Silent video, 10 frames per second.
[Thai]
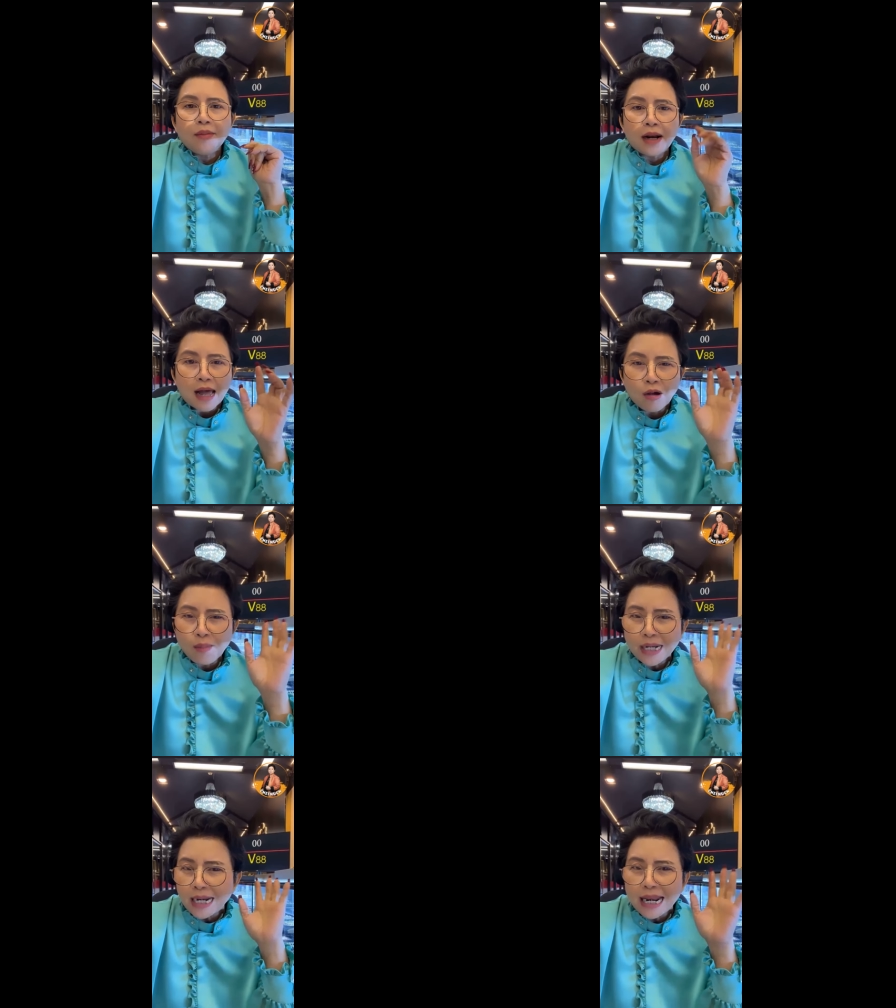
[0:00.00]
เพราะ
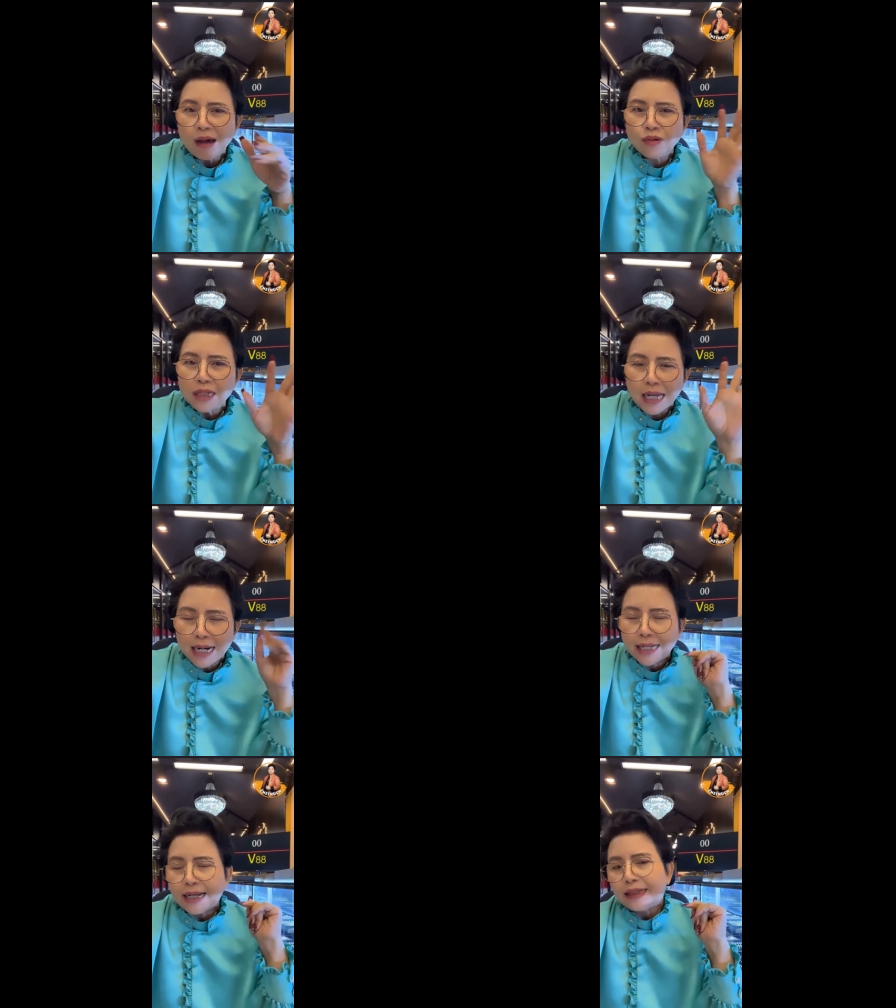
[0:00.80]
เขาไม่ได้เล่า
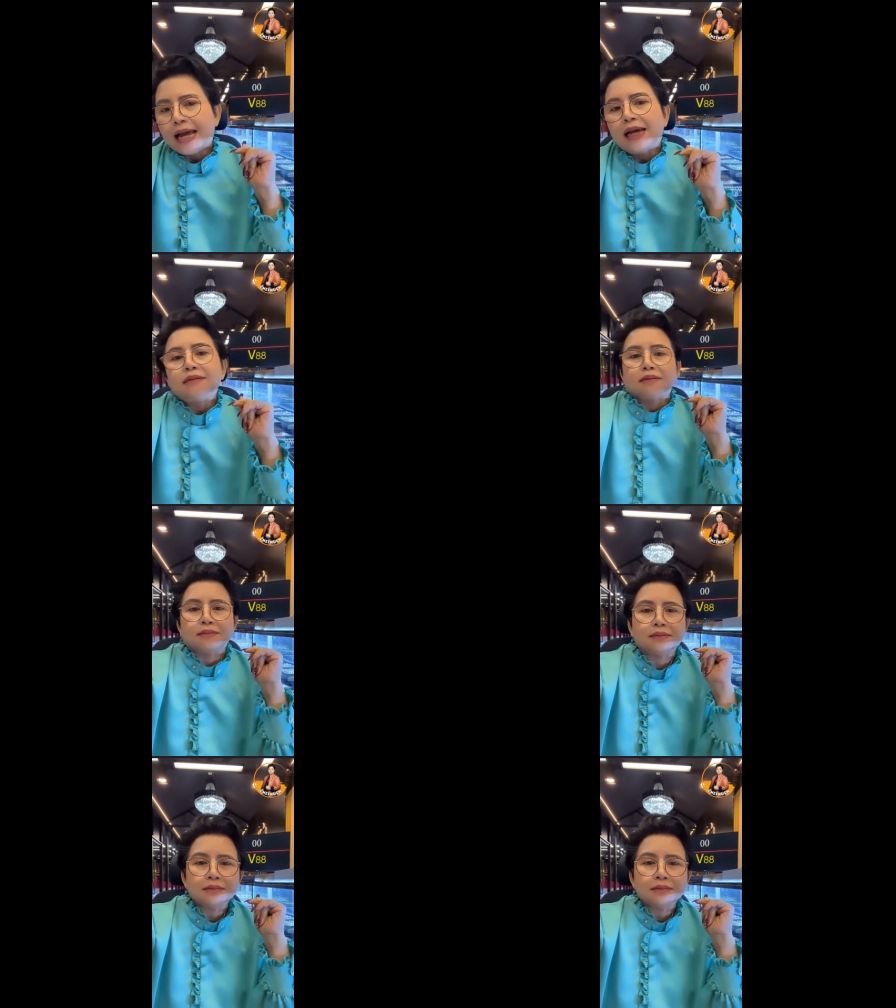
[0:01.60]
เรื่องอะไรทั้งนั้น